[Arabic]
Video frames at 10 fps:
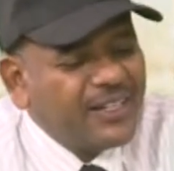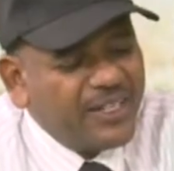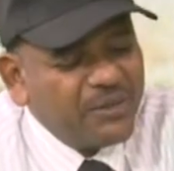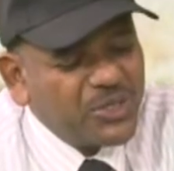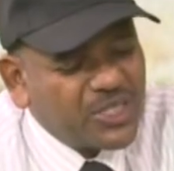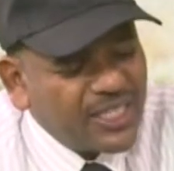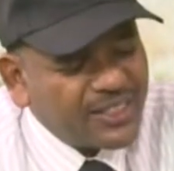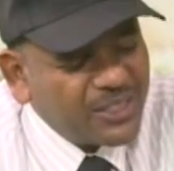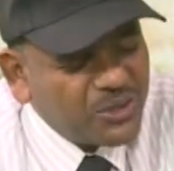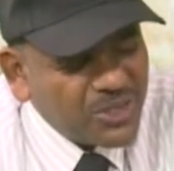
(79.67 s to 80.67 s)
نحن
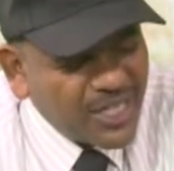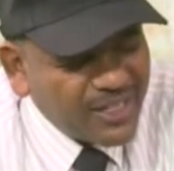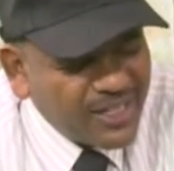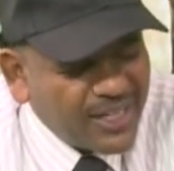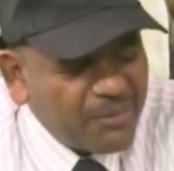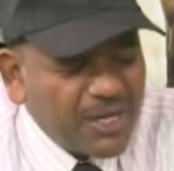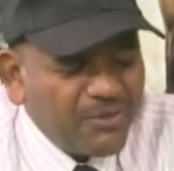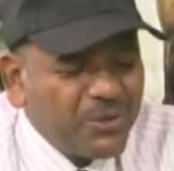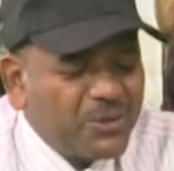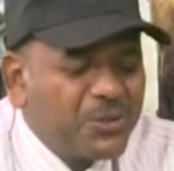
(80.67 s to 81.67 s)
مشكلتنا الجزء الامام
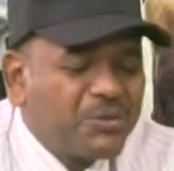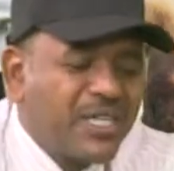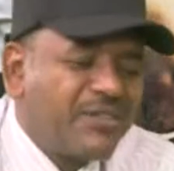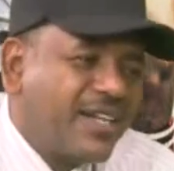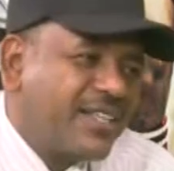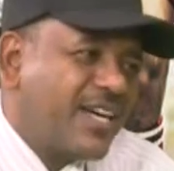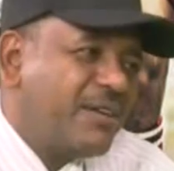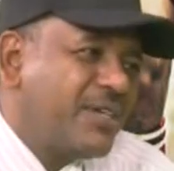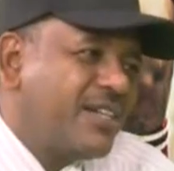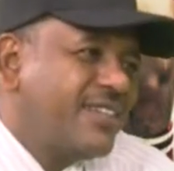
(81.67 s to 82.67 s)
في الهجوم كيف
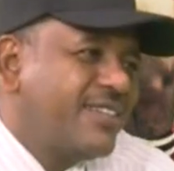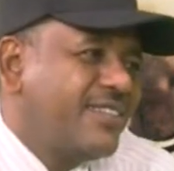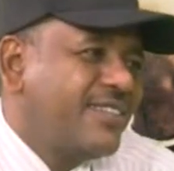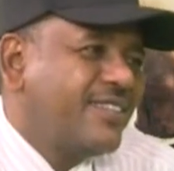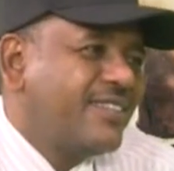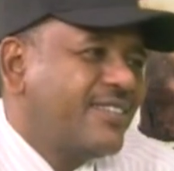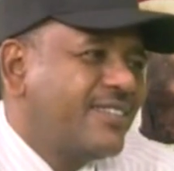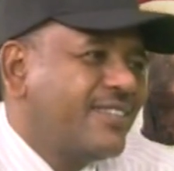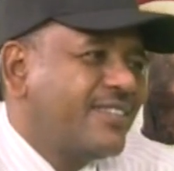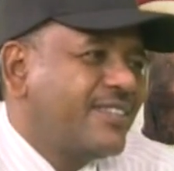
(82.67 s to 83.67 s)
نتعامل طيب انت
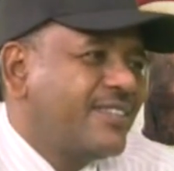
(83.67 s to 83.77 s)
لو